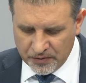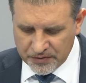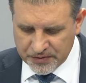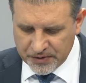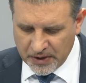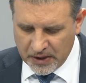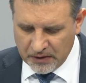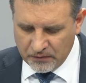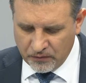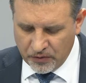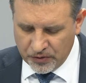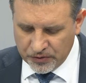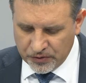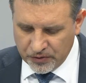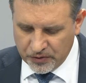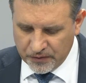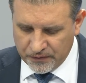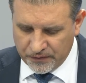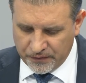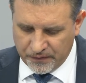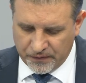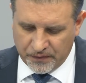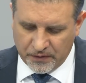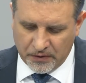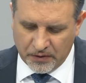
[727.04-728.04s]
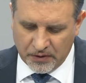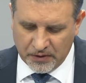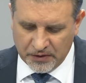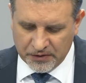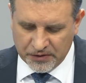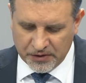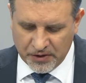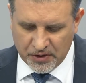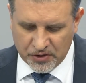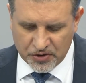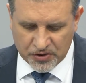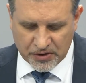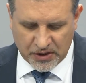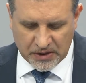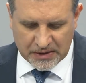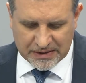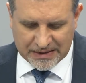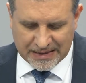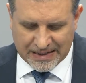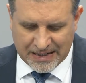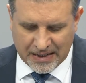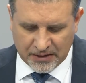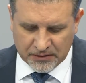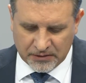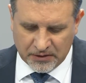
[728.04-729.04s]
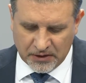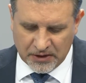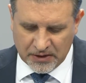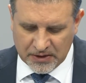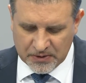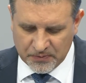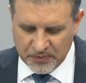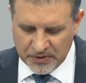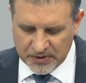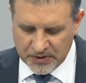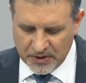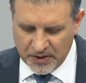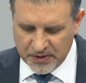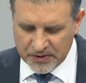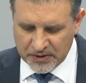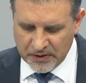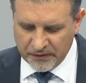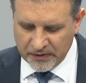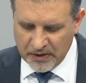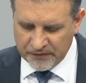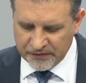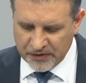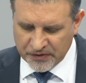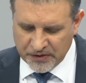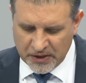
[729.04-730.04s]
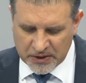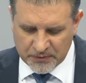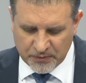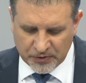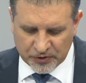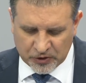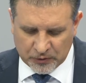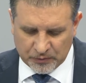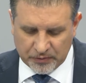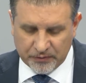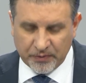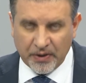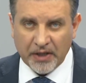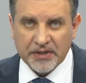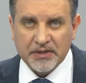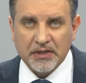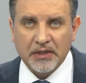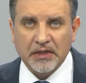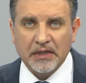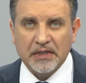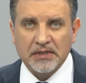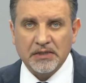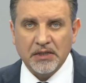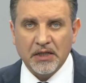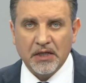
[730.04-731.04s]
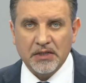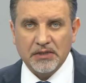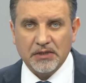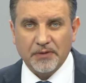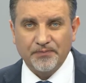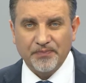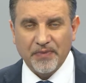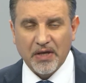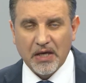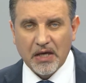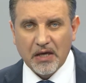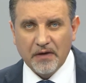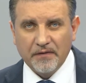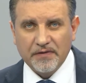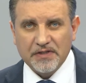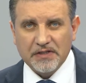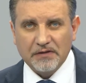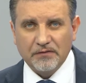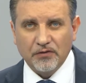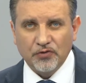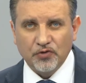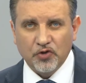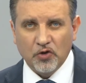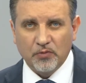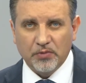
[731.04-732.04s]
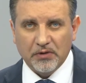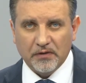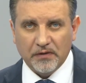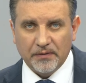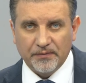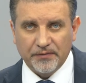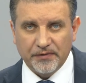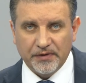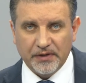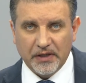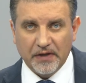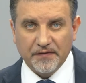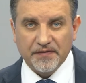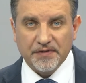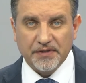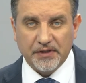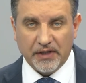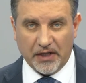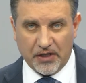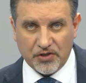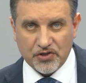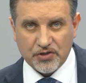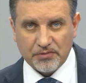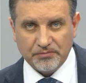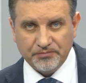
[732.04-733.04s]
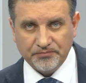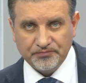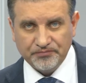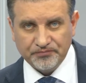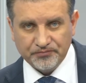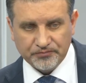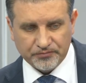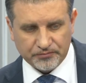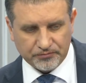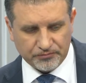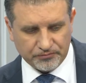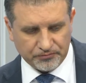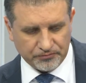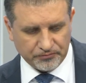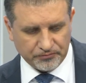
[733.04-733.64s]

Старовойтов, э, технический директор специализированного автотранспортного предприятия в Красноярском. Всего доброго, до встречи. До свидания.